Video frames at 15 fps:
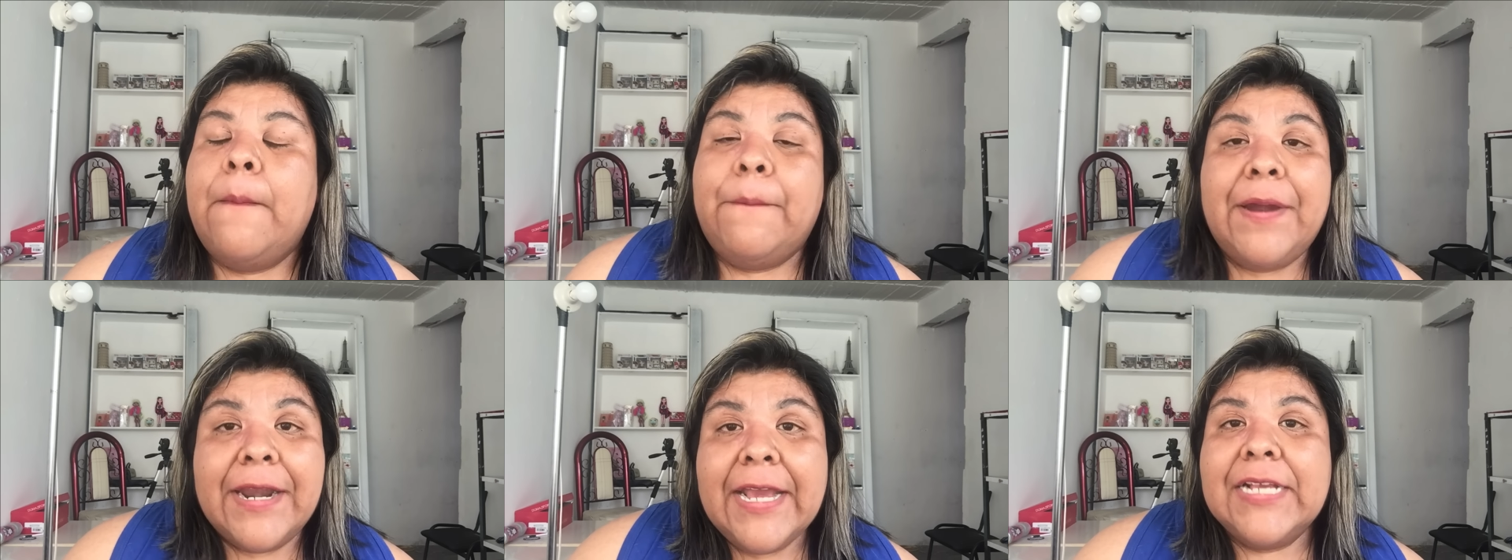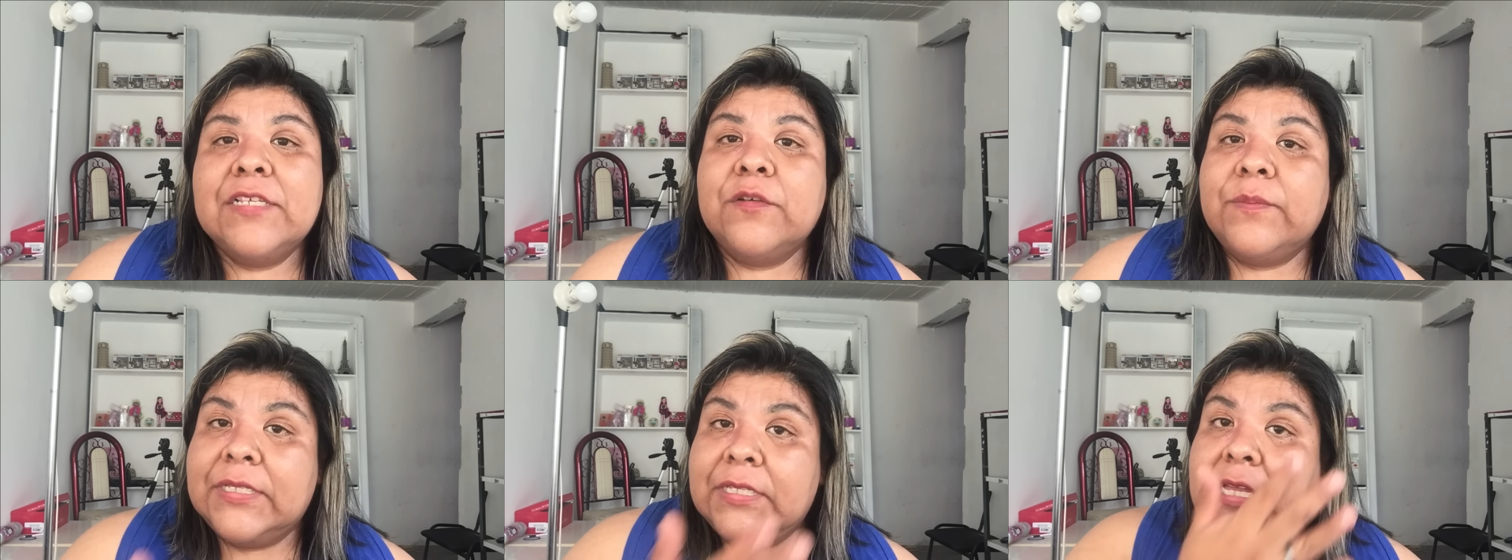Para
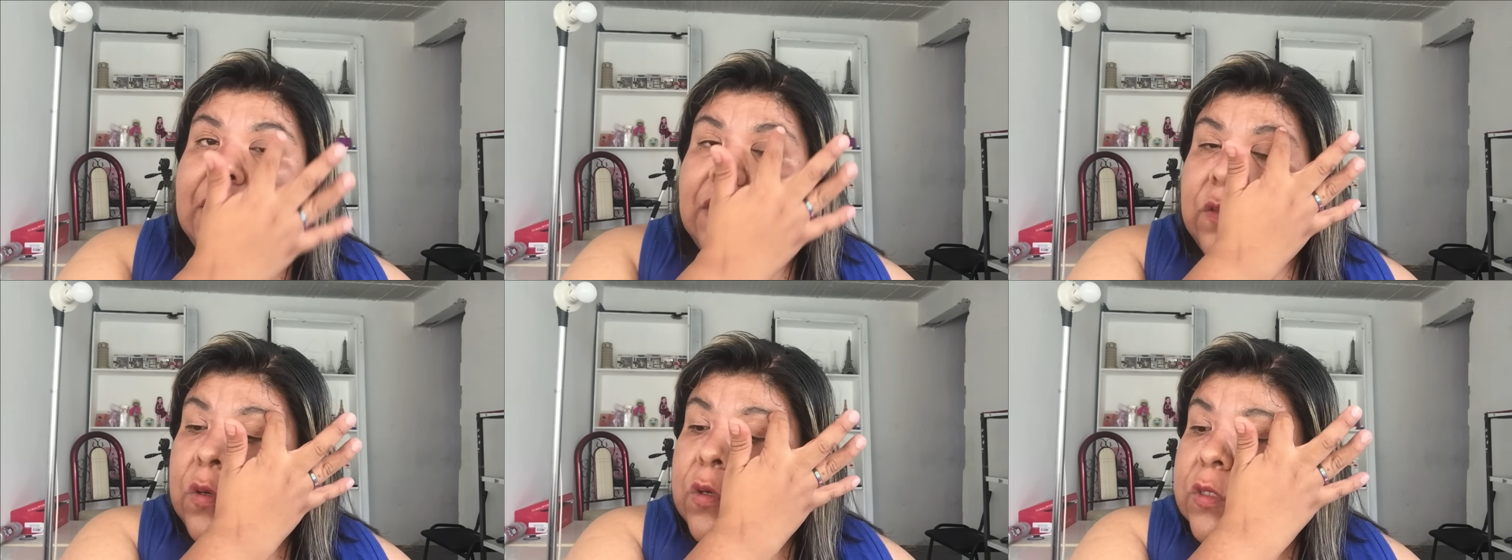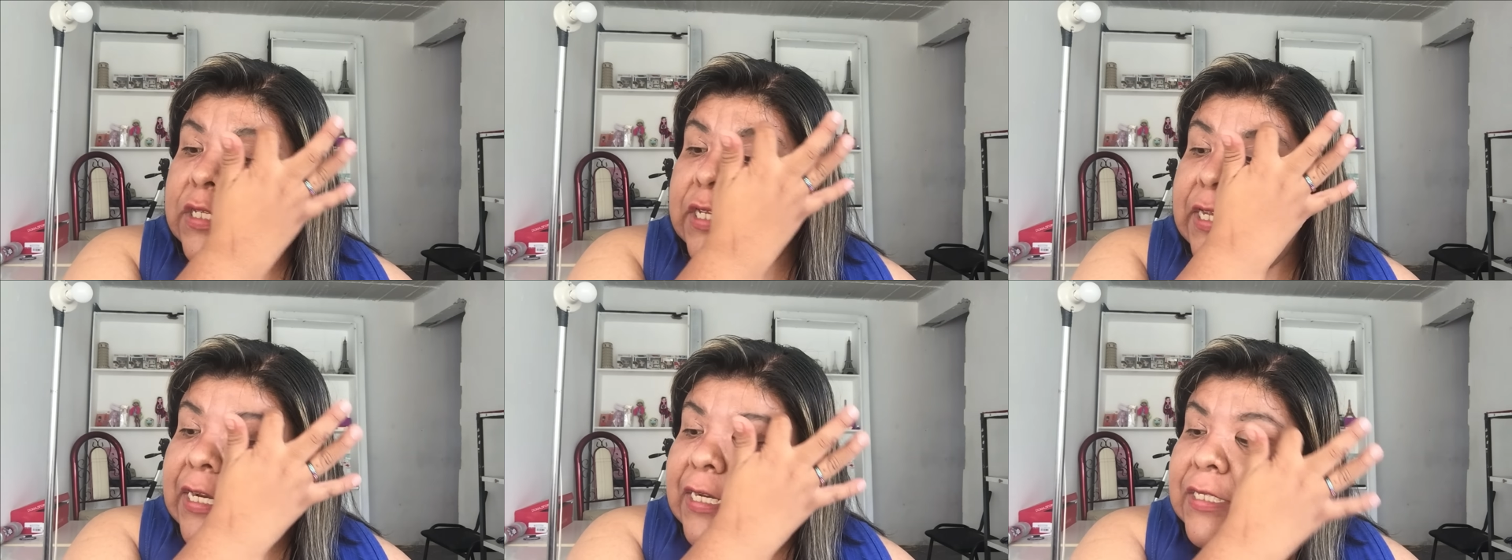eso me está dando los
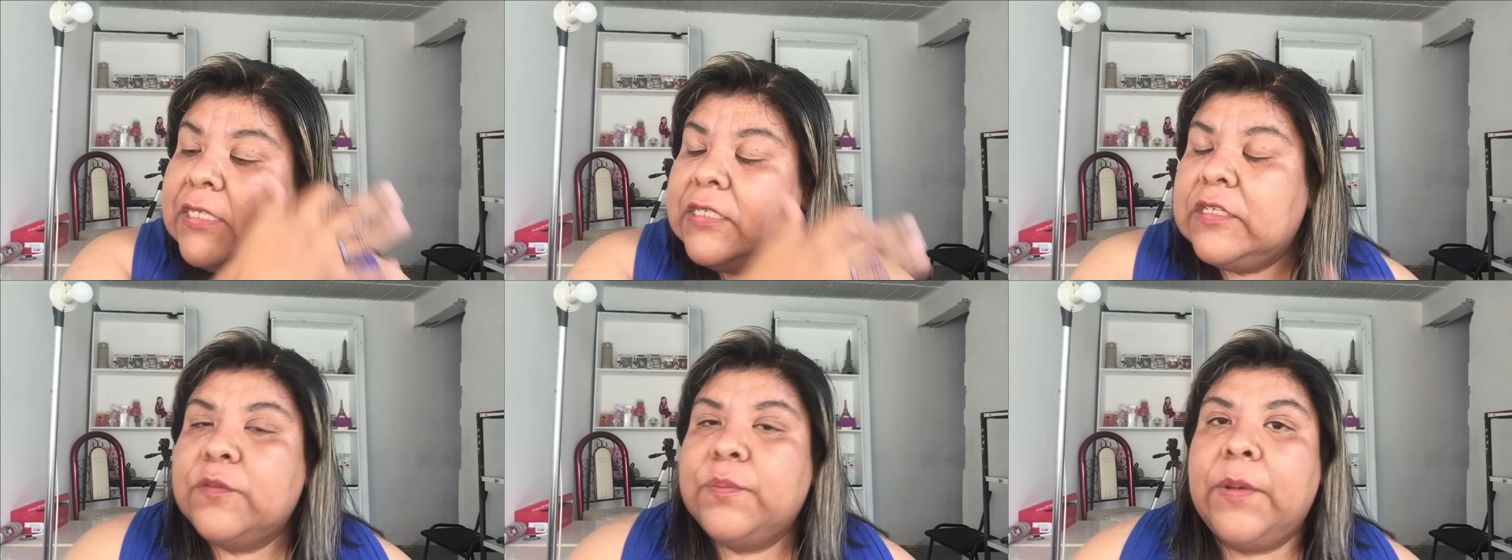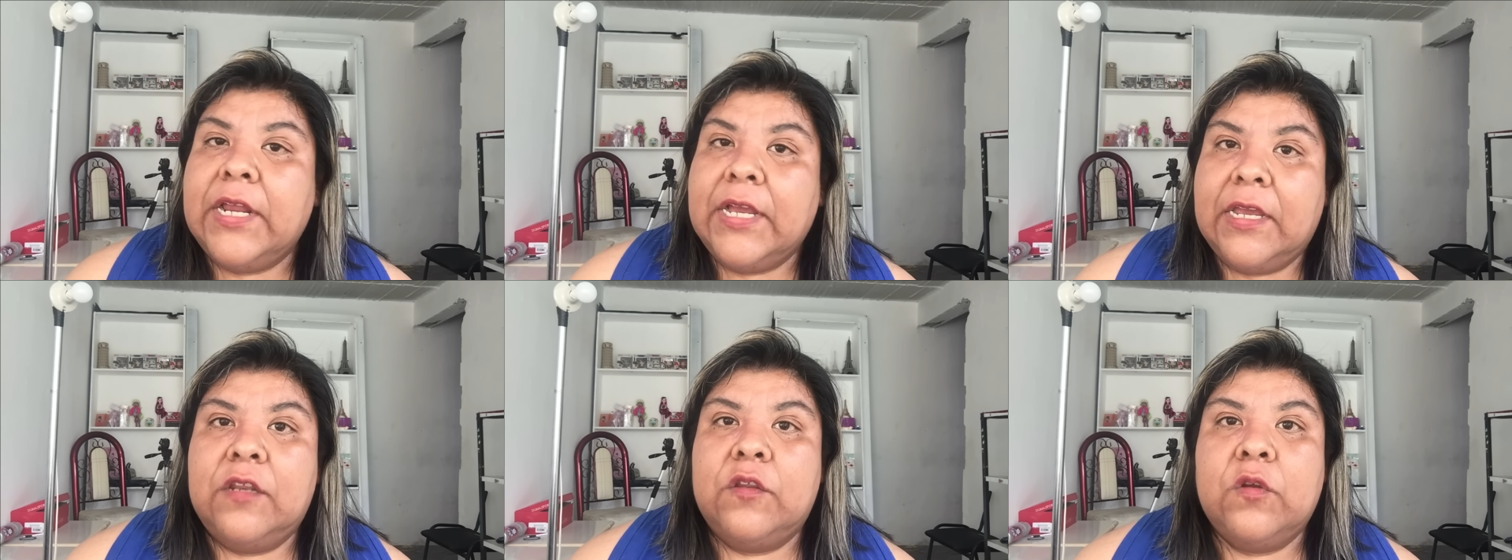ejercicios
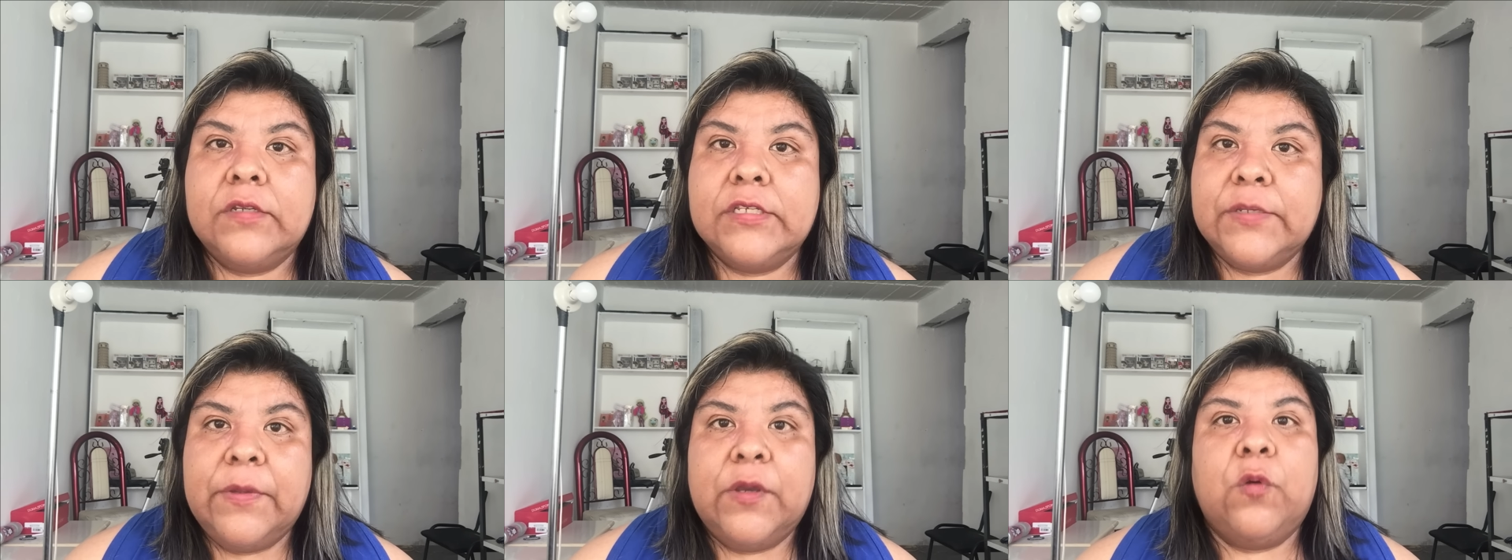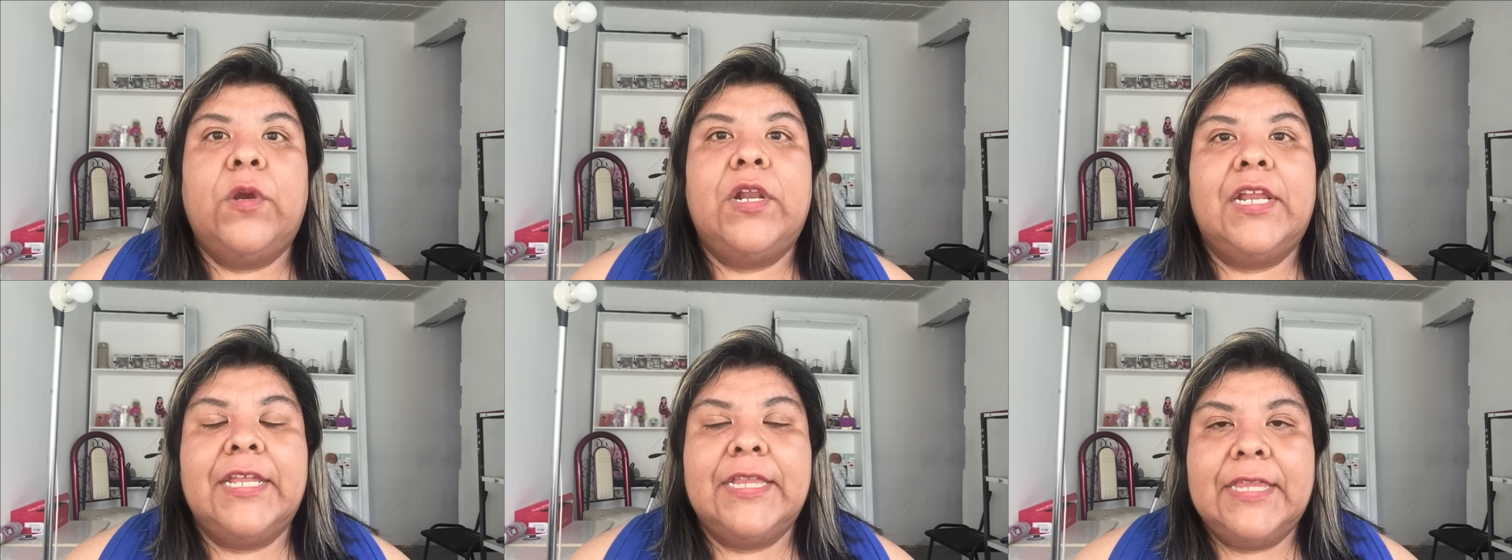para que no se me
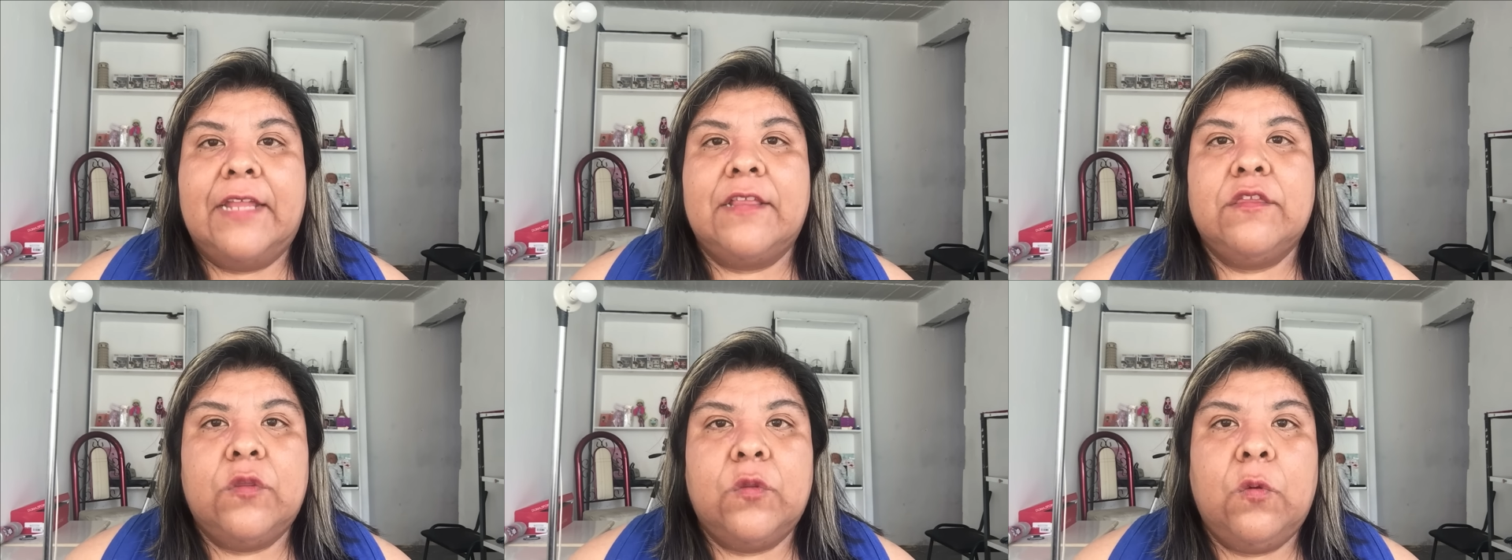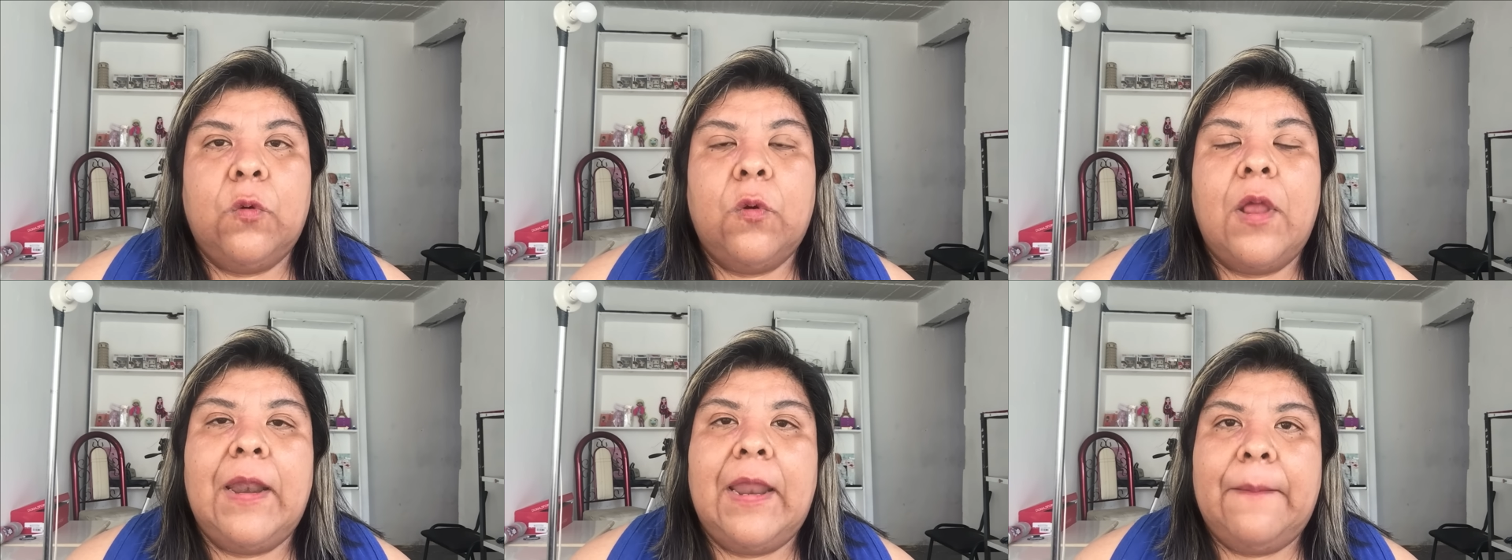cuelgue
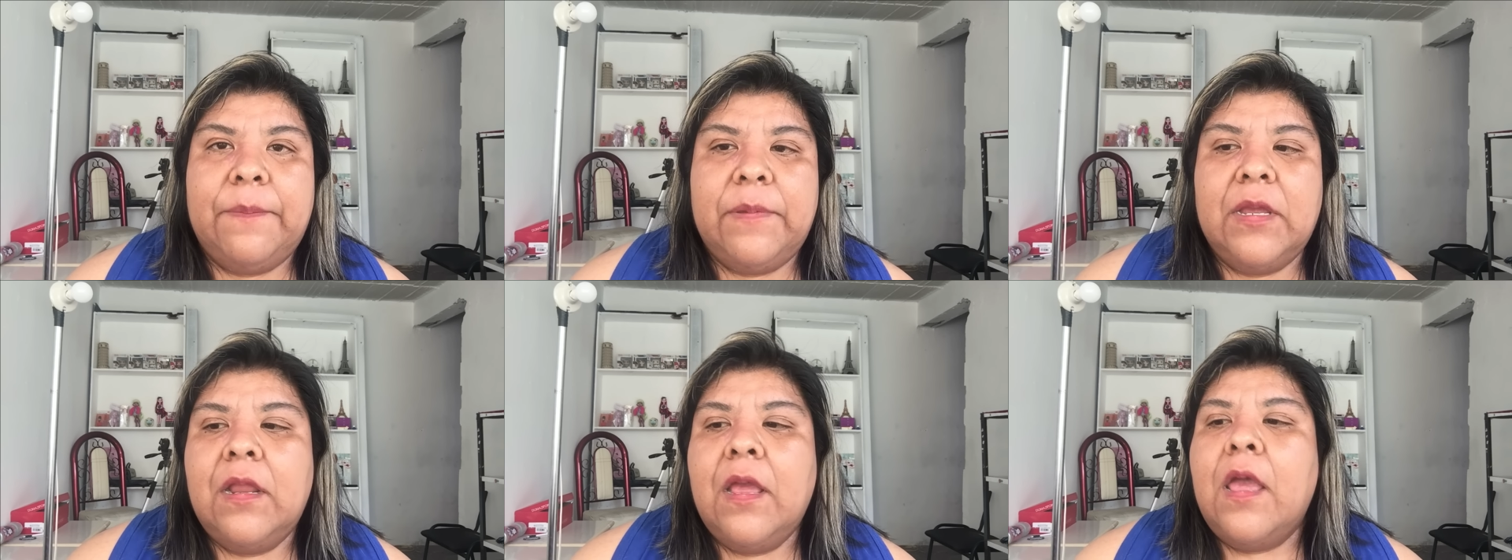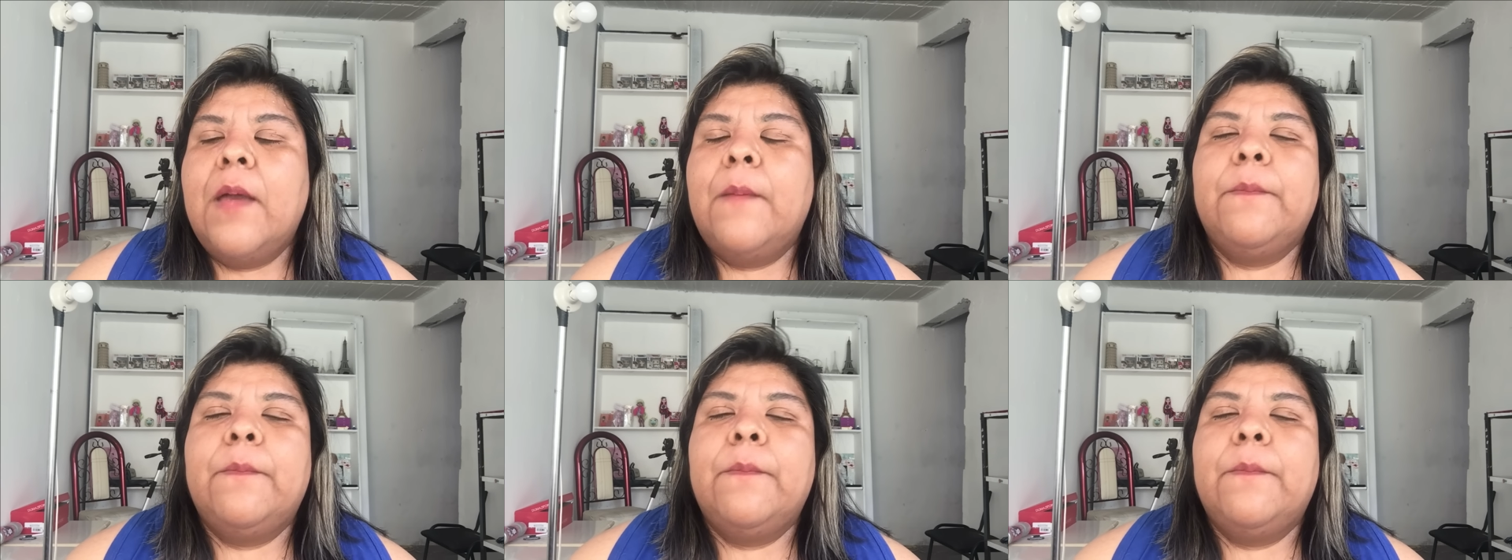tanto la piel,